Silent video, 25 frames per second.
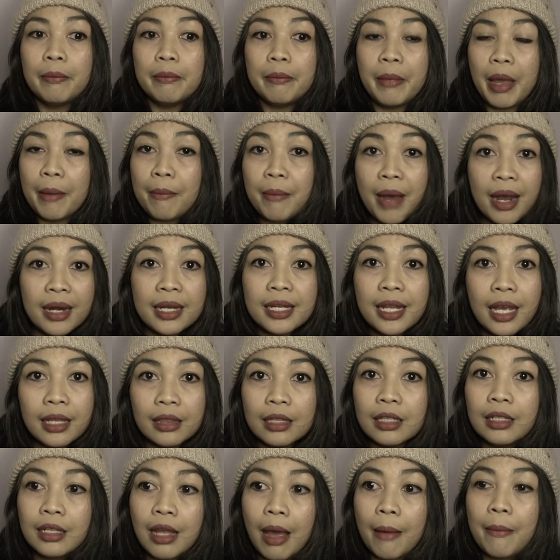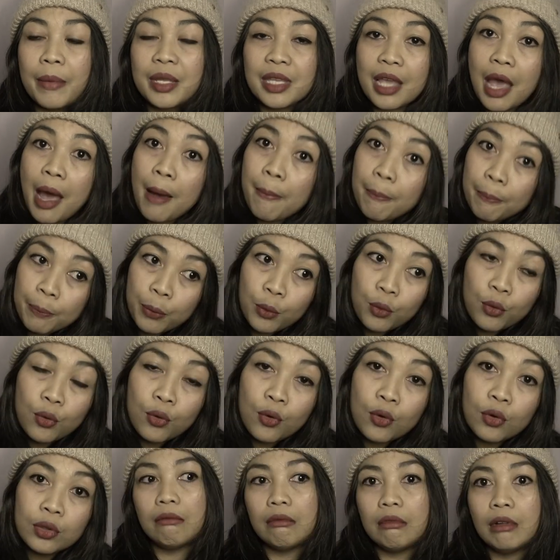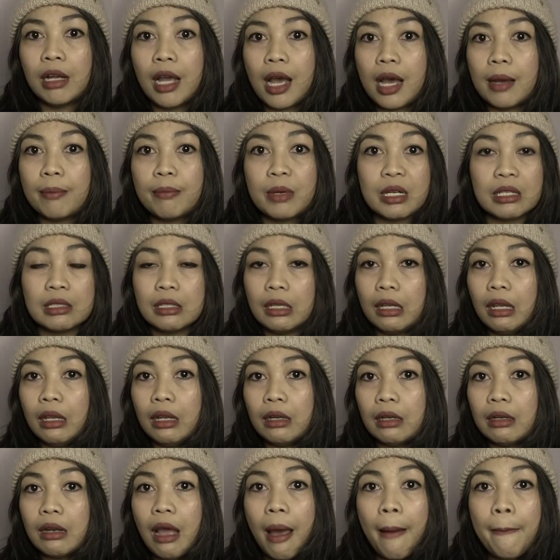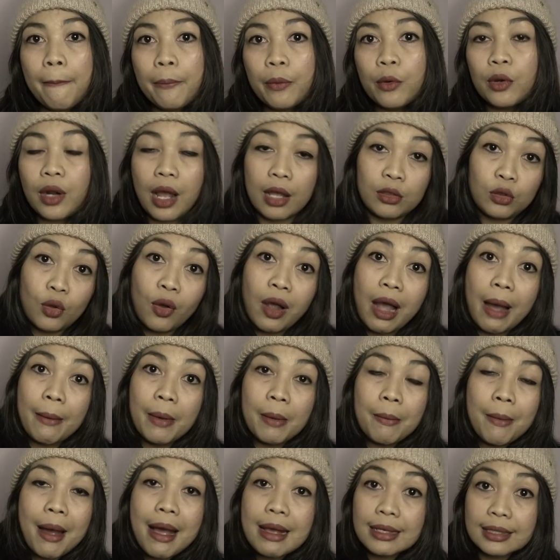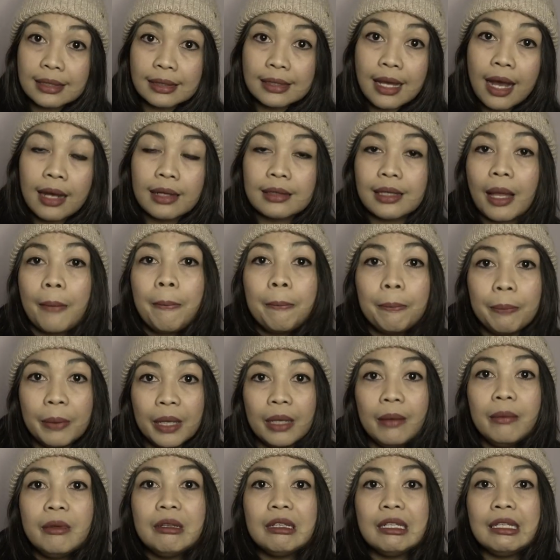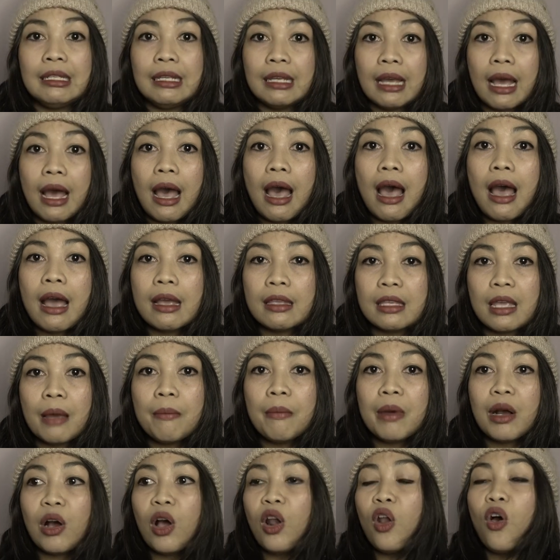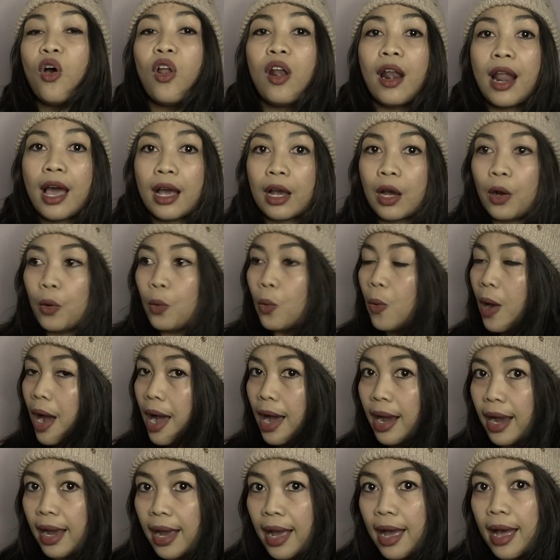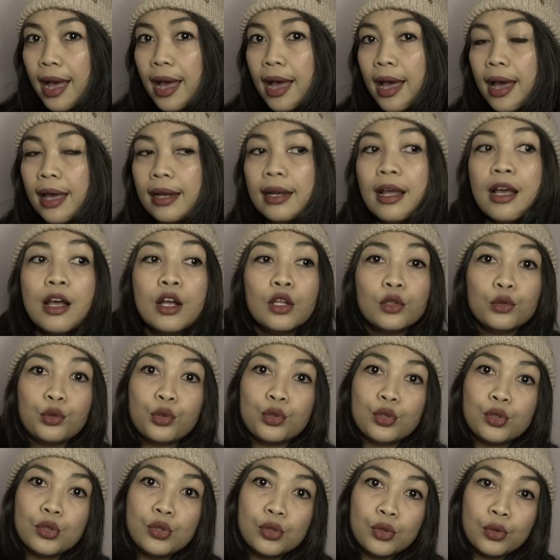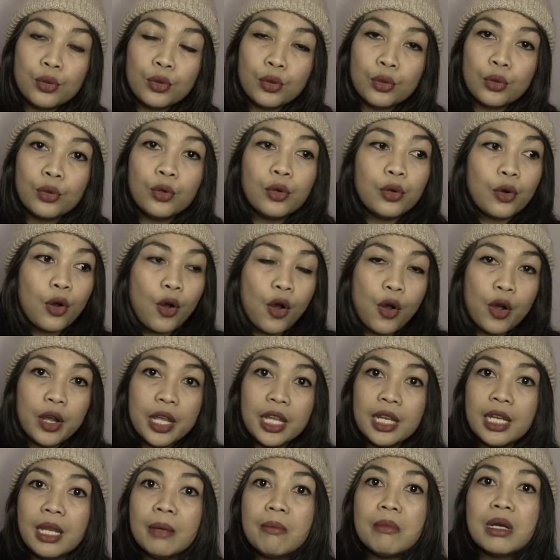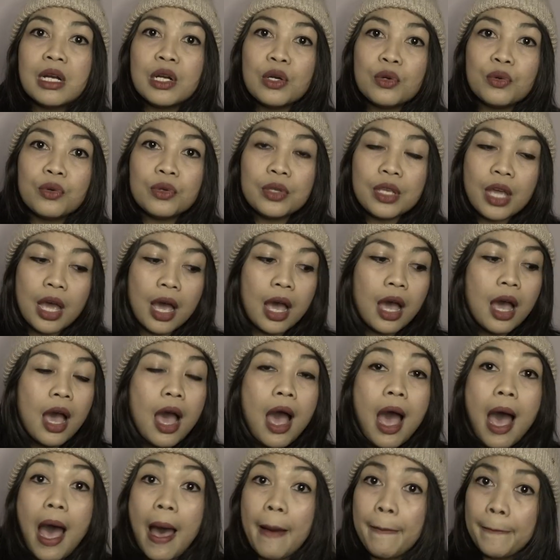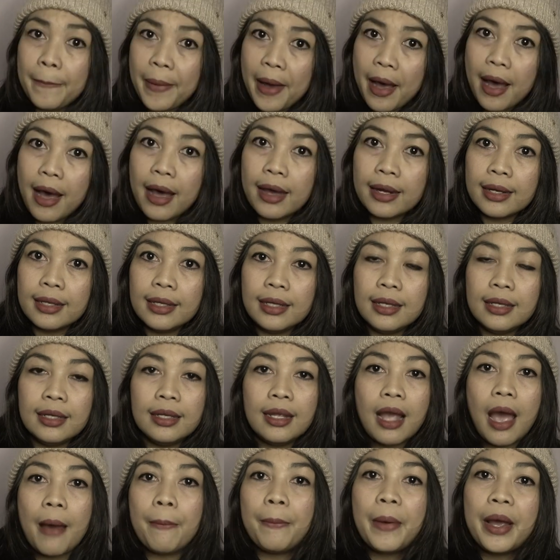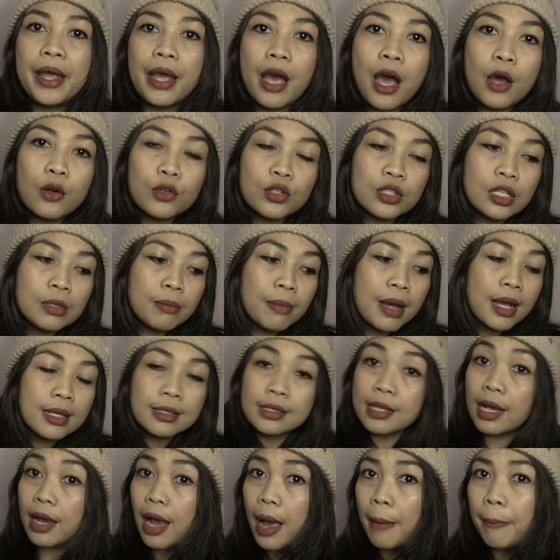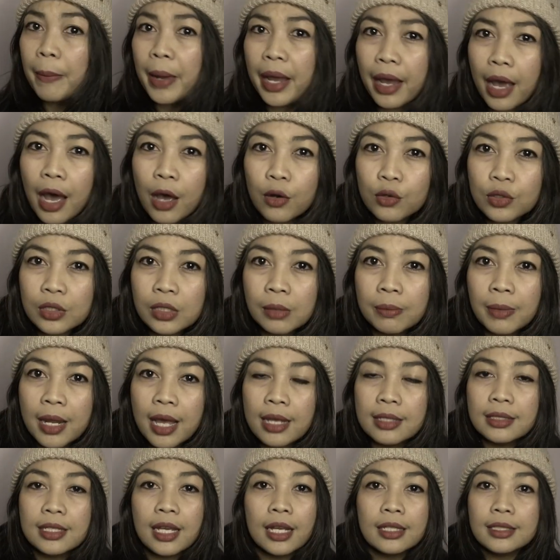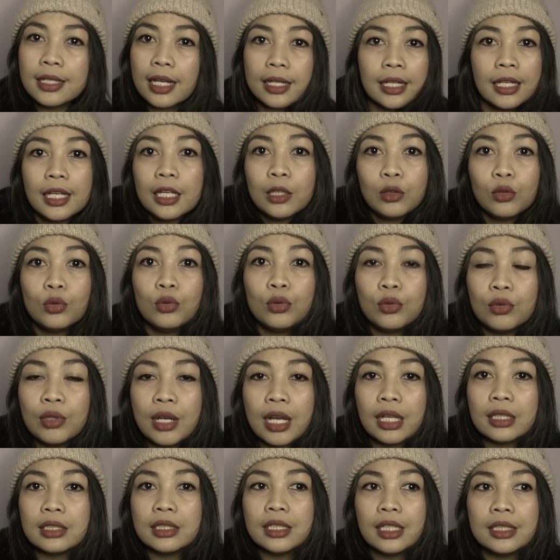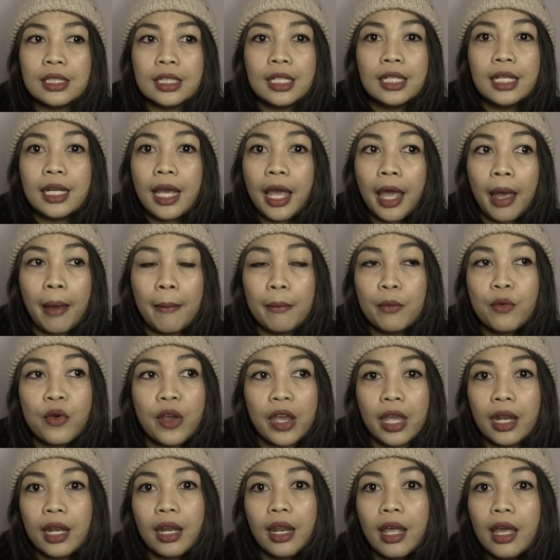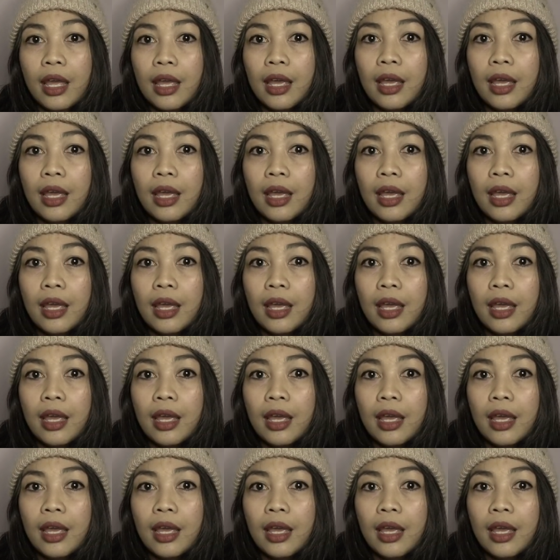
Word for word: memang dia tidak menyapu, nggak bersihin dapur atau nggak memasak, tapi dia hanya mengelola keuangan, terus nyuruh, oh ini menunya apa hari ini, apa yang harus dimasak, apa yang harus dibelanja. Jadi itu tugasnya. Jadi kayak mungkin